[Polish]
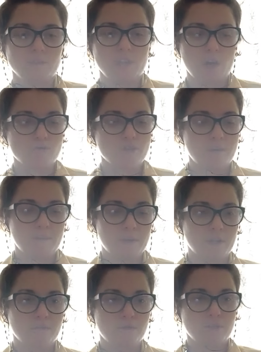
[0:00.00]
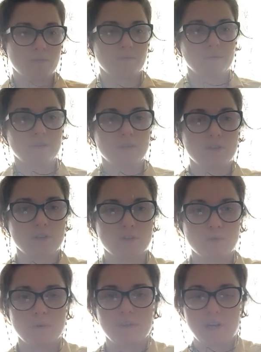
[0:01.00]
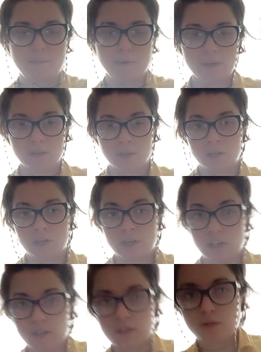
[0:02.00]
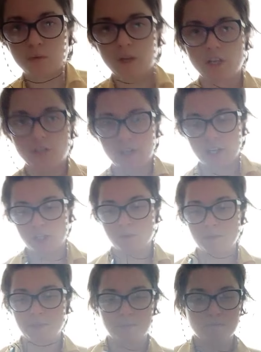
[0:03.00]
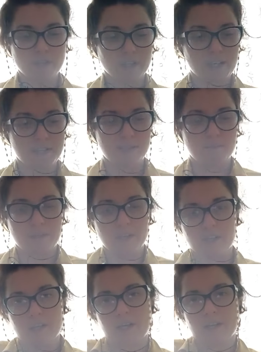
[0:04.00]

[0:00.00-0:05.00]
Nie, już nie ma, dobrze. To, to odkładamy. No i słuchajcie, lecimy z tym przekazem, tak?